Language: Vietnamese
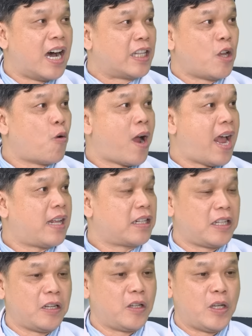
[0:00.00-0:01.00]
lợi tiêu hóa,
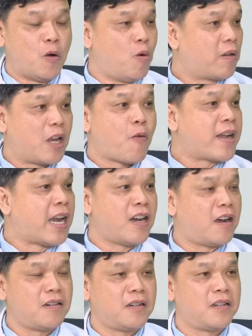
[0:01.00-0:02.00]
nhiều lúc cái quá trình
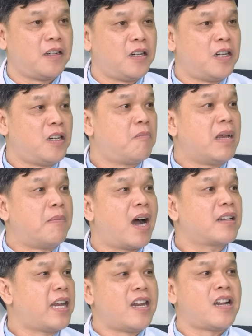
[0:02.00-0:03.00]
đó nó bị
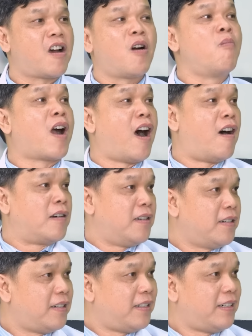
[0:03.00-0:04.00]
mất đi, nó không còn nữa.